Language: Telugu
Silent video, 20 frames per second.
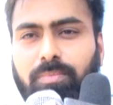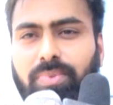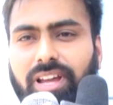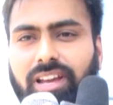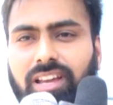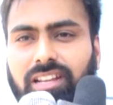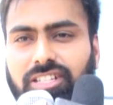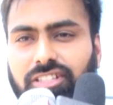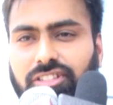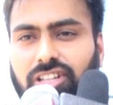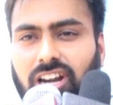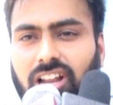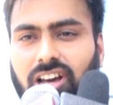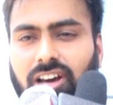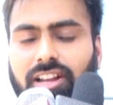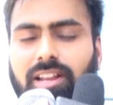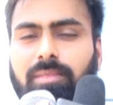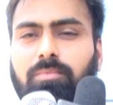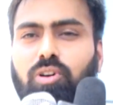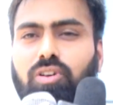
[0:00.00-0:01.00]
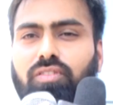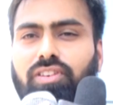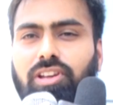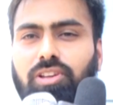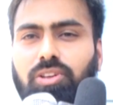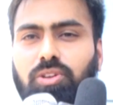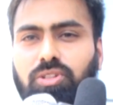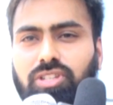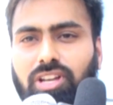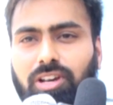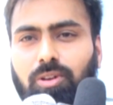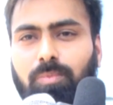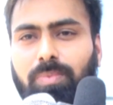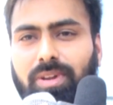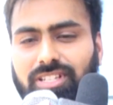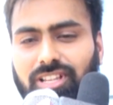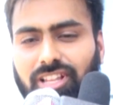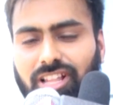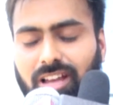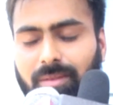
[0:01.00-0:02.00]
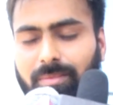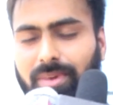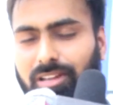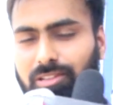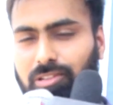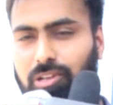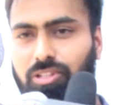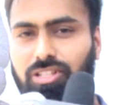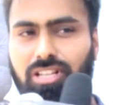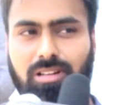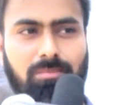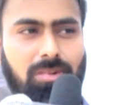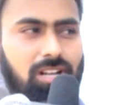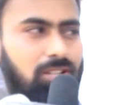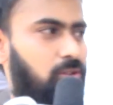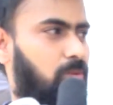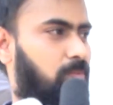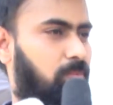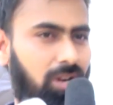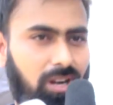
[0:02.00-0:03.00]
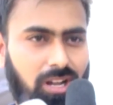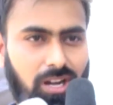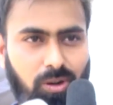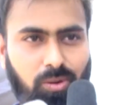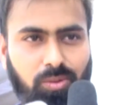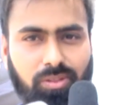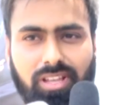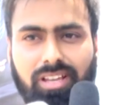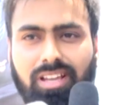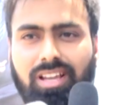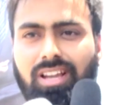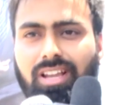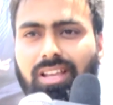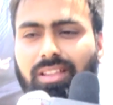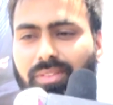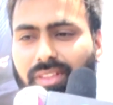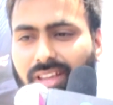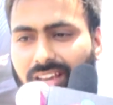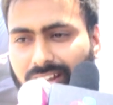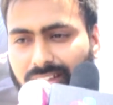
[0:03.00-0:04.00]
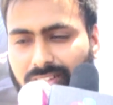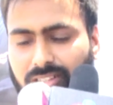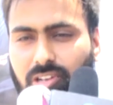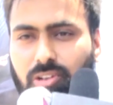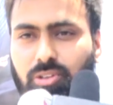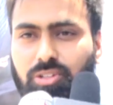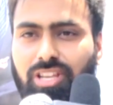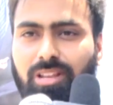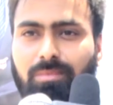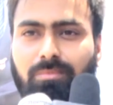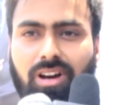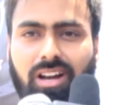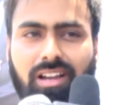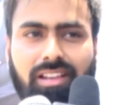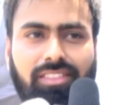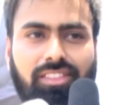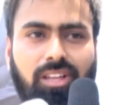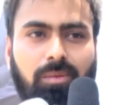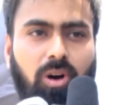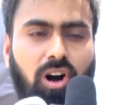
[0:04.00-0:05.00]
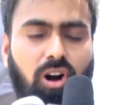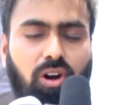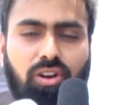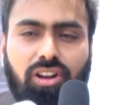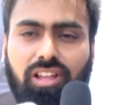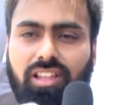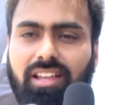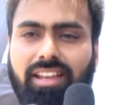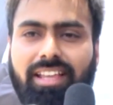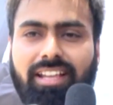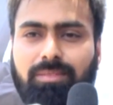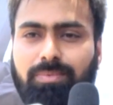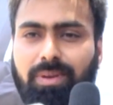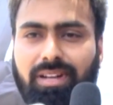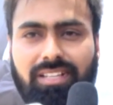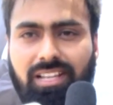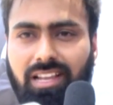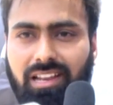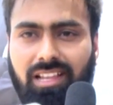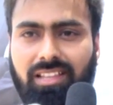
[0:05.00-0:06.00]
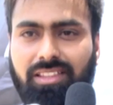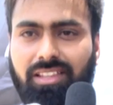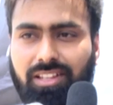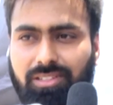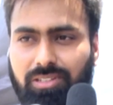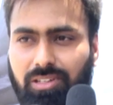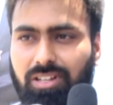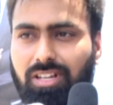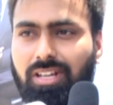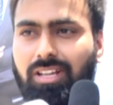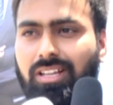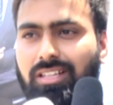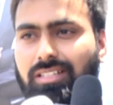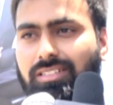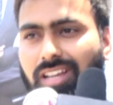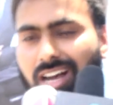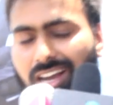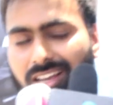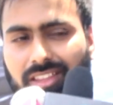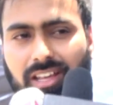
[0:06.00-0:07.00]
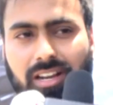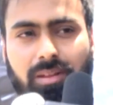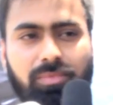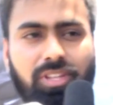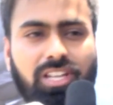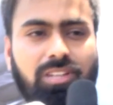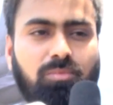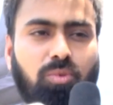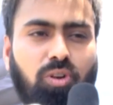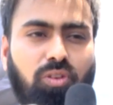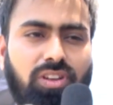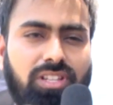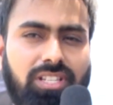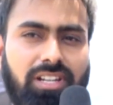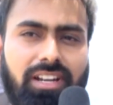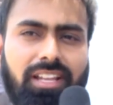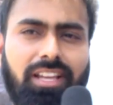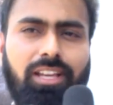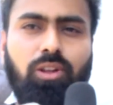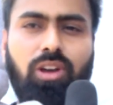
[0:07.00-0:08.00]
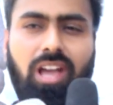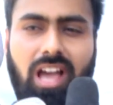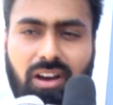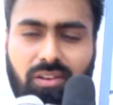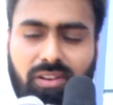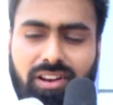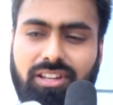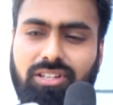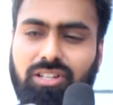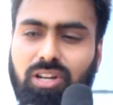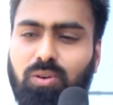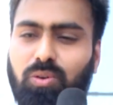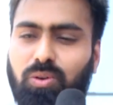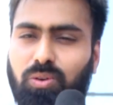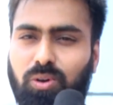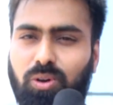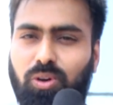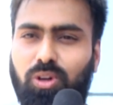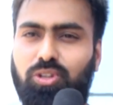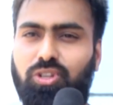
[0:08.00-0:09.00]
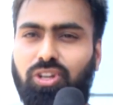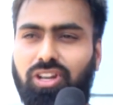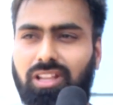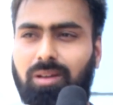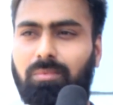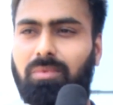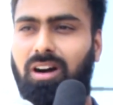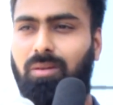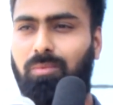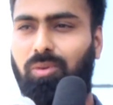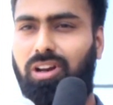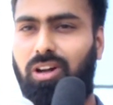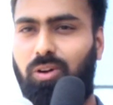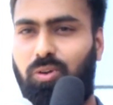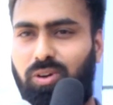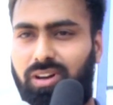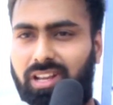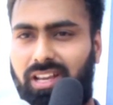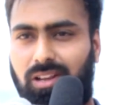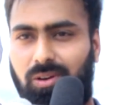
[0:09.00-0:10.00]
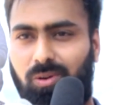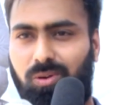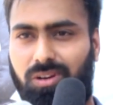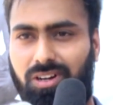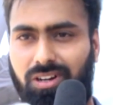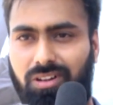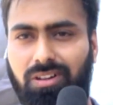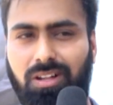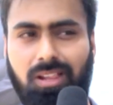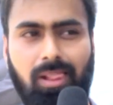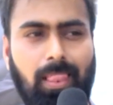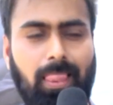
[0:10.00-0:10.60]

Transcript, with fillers: ఇప్పుడే చిత్రలహరి మూవీ చూశాను ప్రసాద్ ఐమాక్స్లో సినిమా సూపర్గా ఉంది నేను అసలు సినిమా ఇంత బాగుంటుందని ఎక్స్పెక్ట్ చేయలేదు నేను అసలు సాయిధరం తేజ్ మూవీస్ అంటే ఏదో యావరేజ్గా ఉంటుండొచ్చు కదా మామూలుగా ఉంటాయి అనుకున్నాను